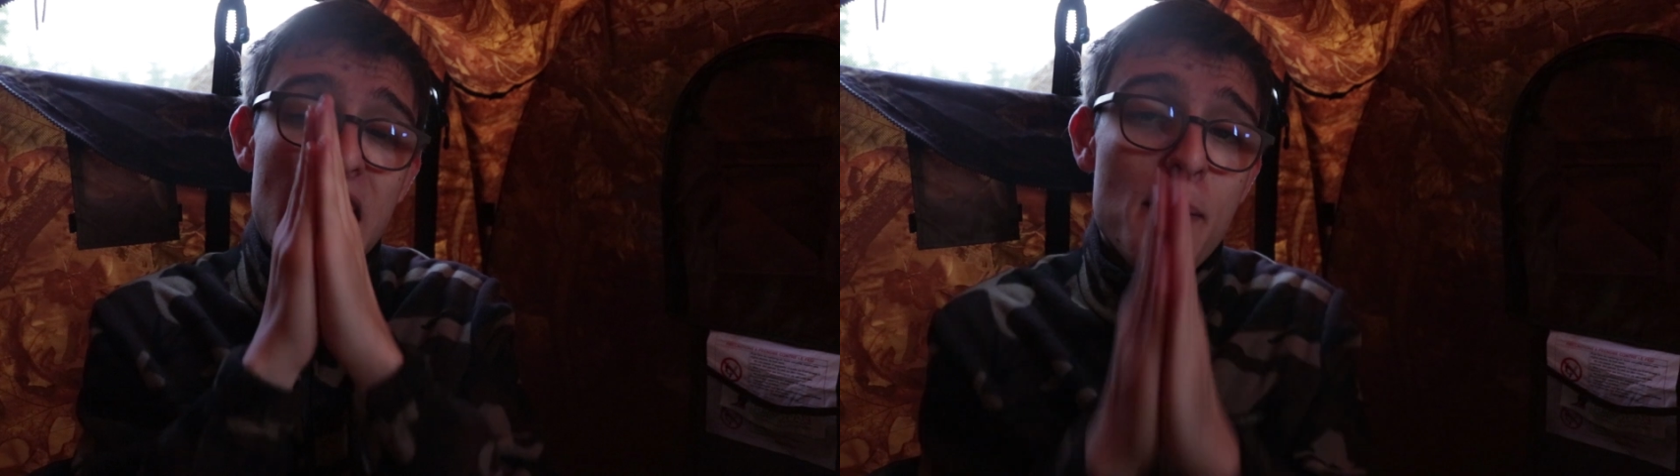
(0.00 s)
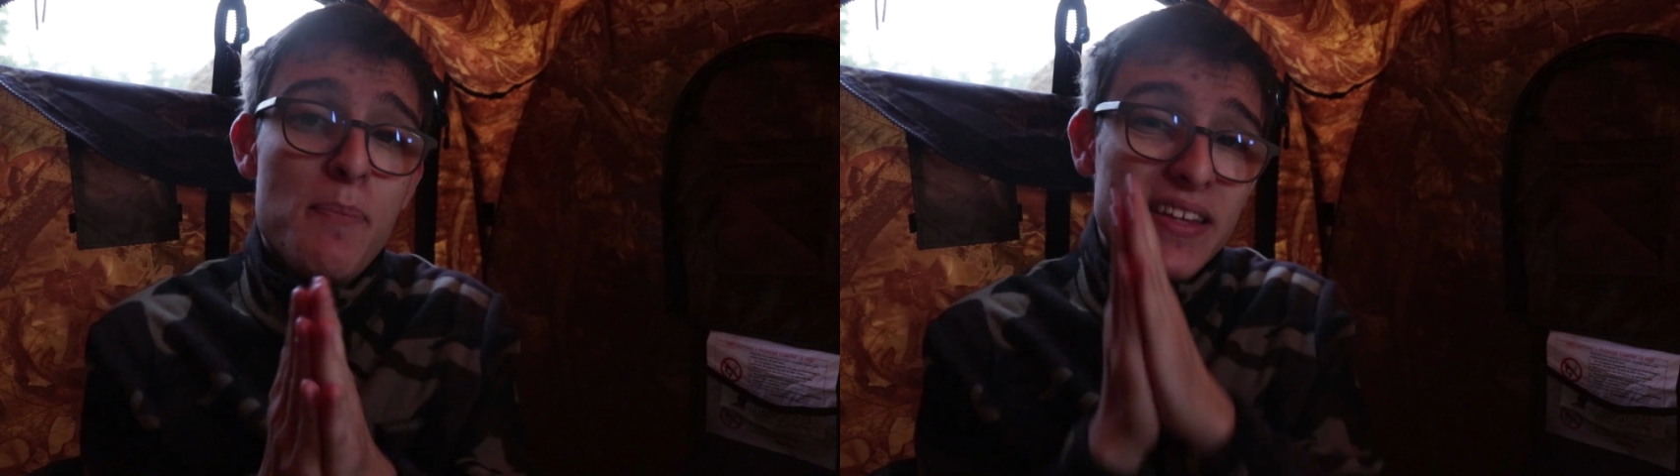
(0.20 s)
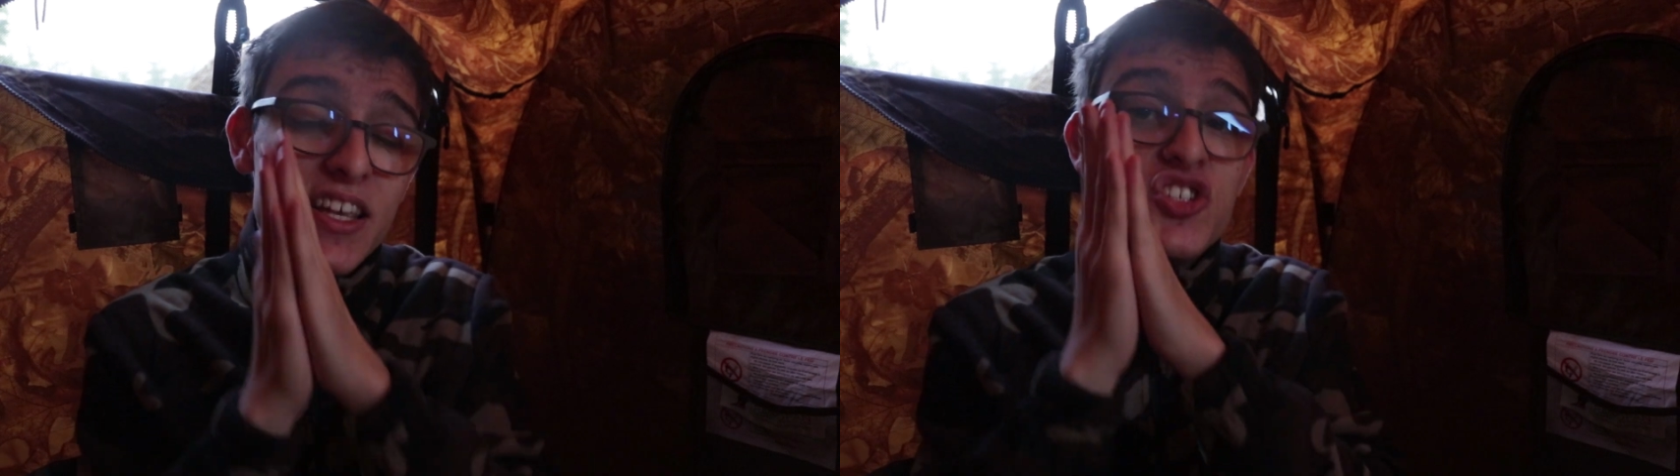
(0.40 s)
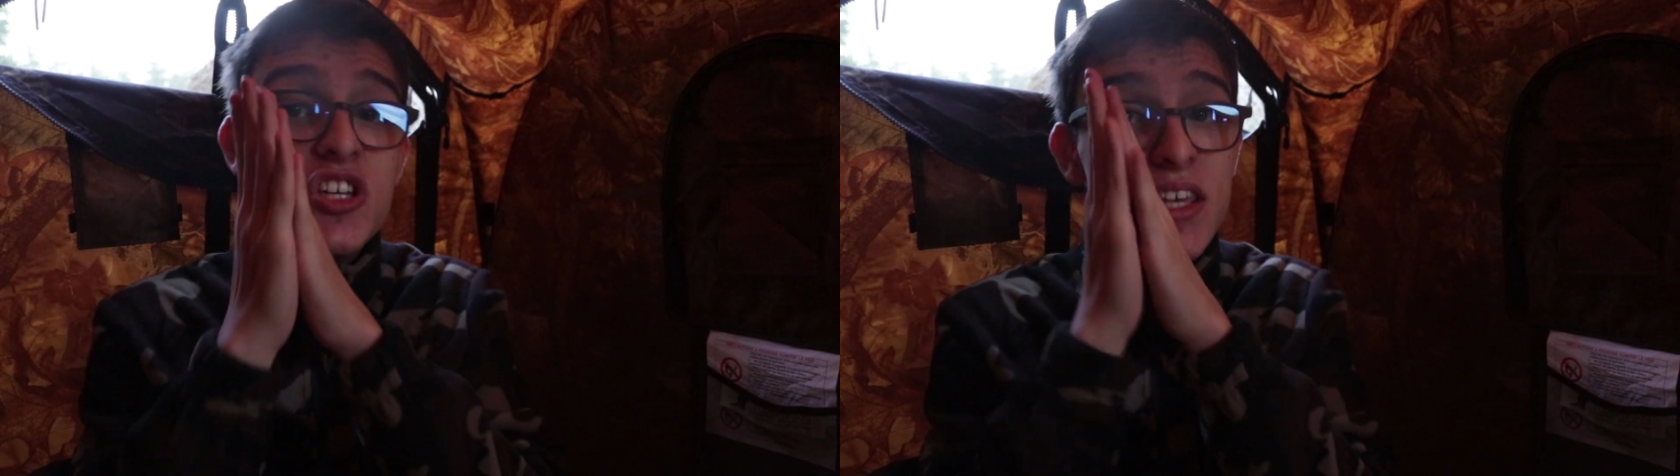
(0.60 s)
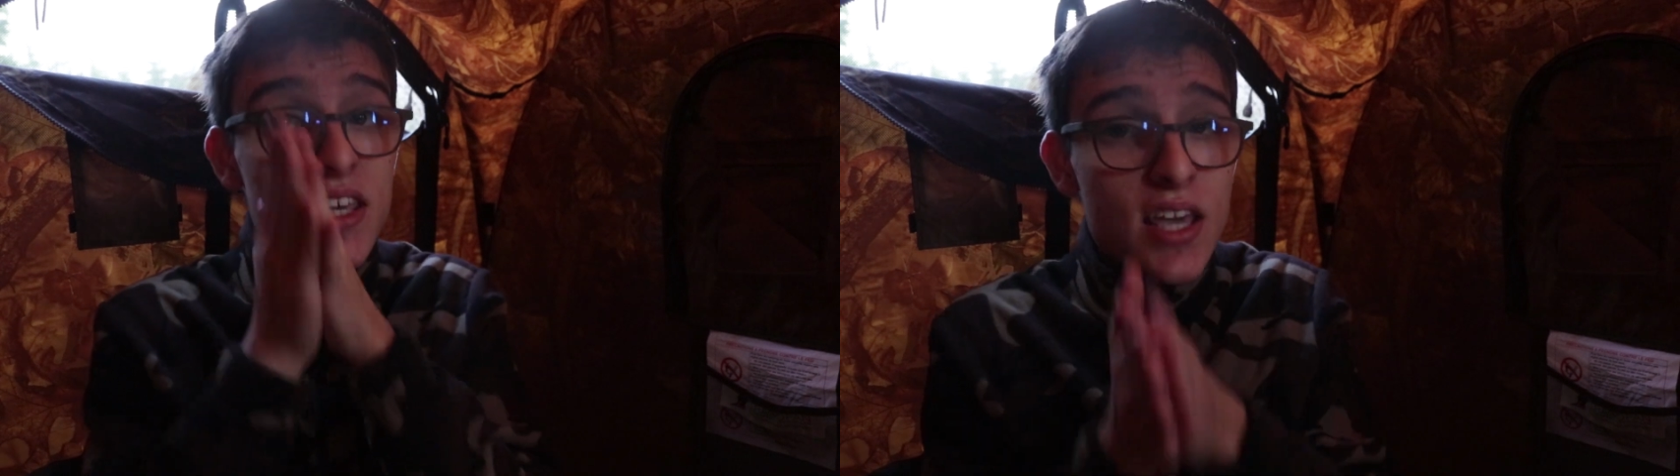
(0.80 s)
à
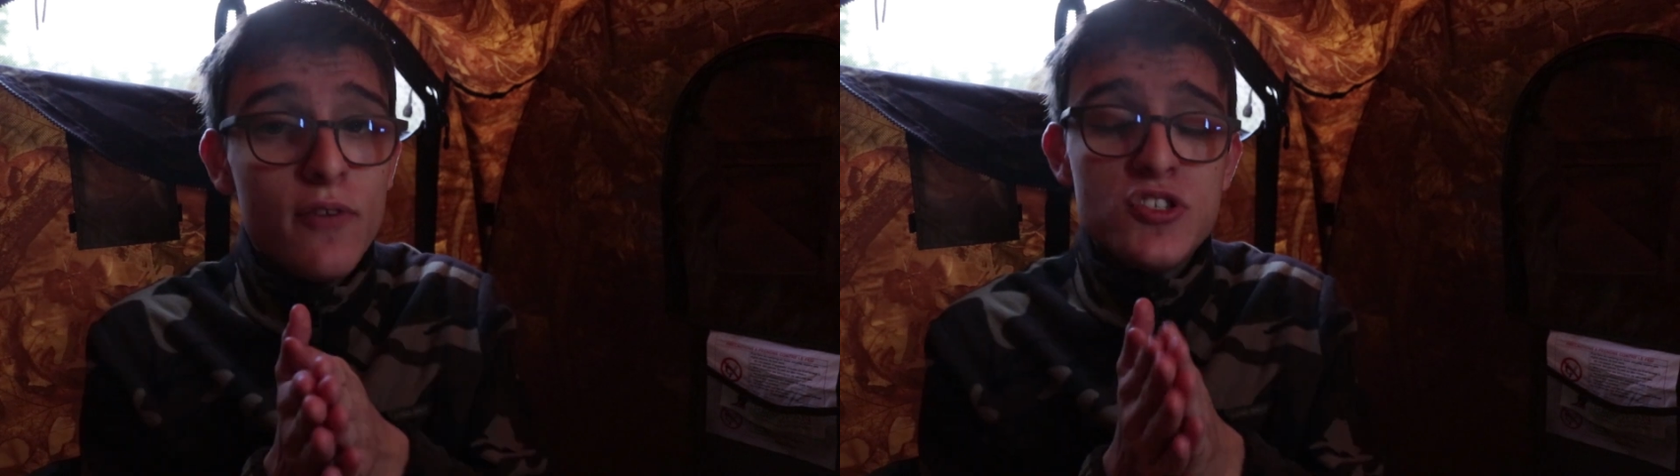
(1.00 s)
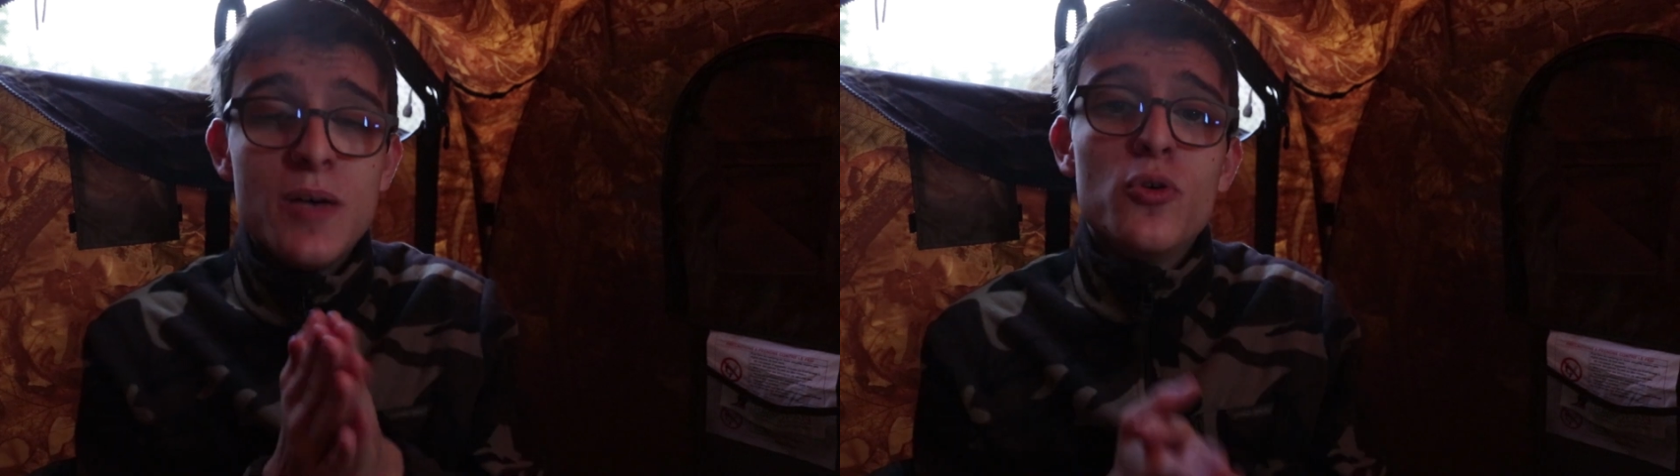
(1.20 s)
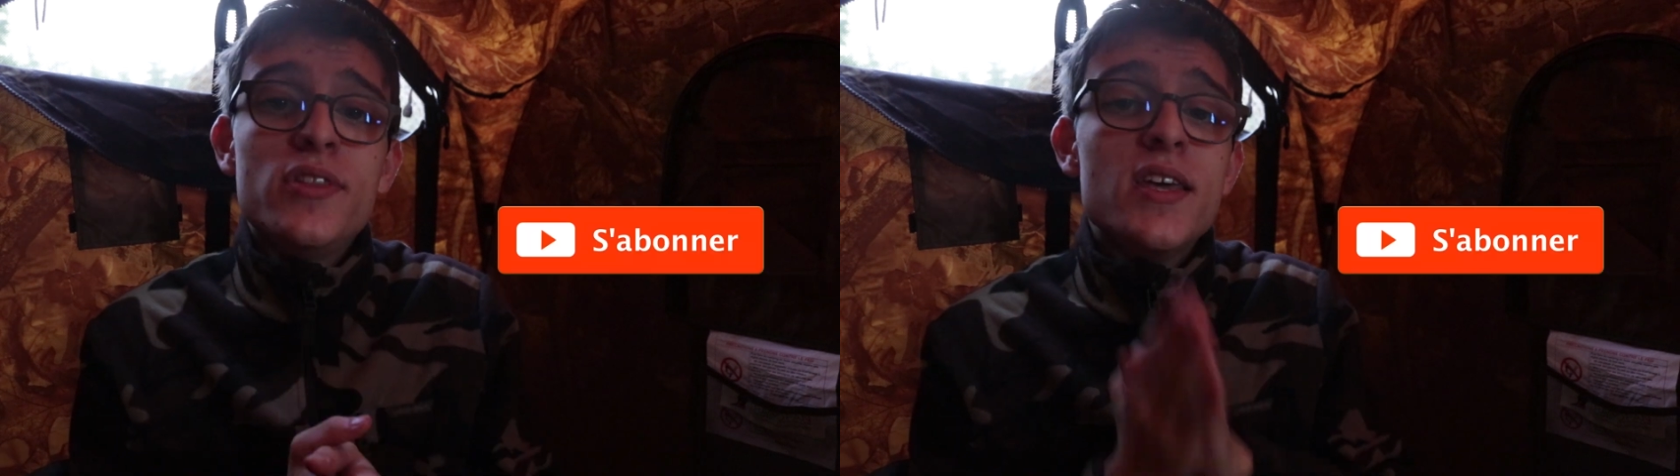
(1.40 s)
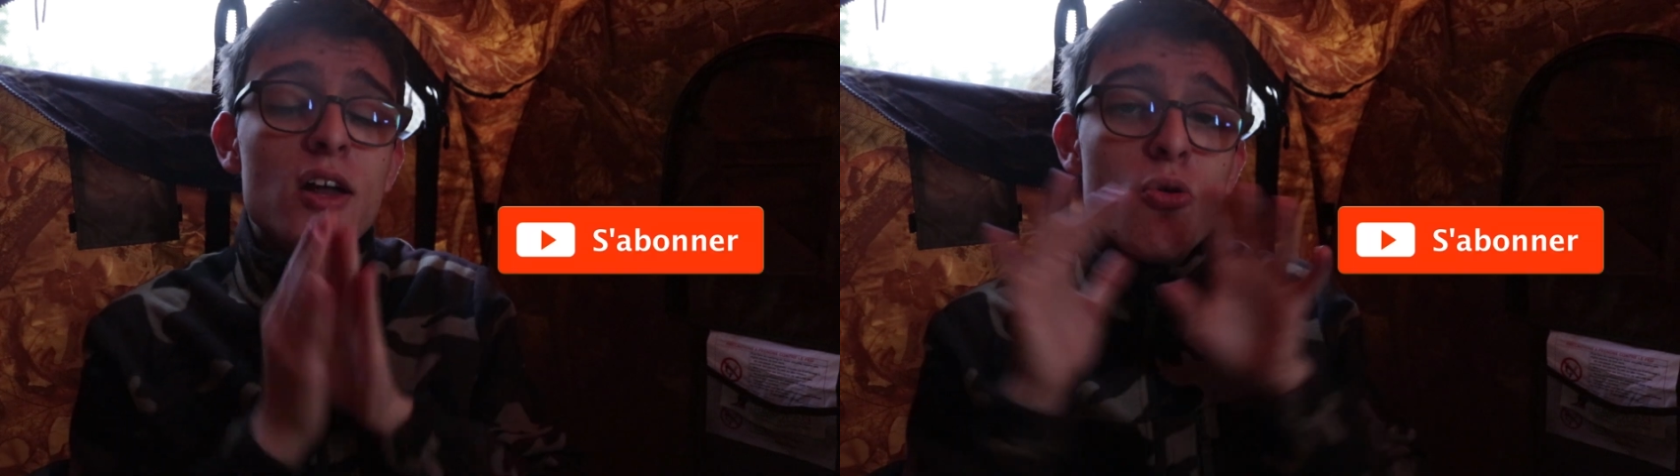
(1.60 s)
partager et à vous abonner.